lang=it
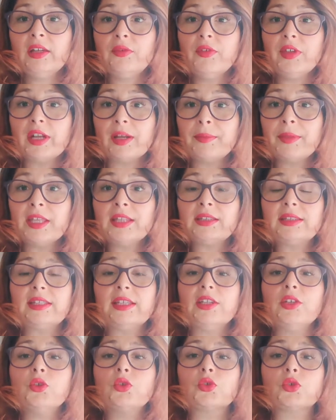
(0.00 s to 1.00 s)
veramente
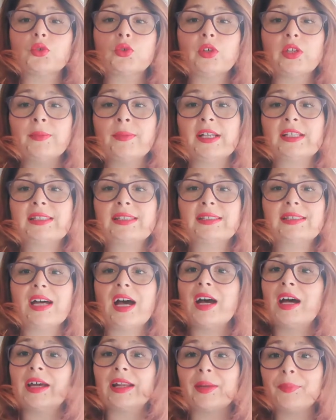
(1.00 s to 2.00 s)
io sono
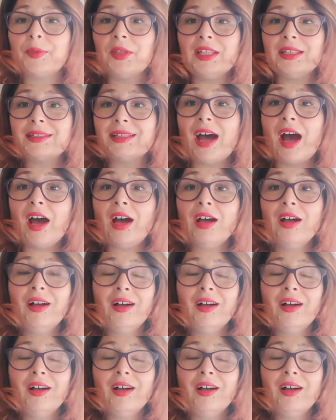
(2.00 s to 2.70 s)
rimasta rapita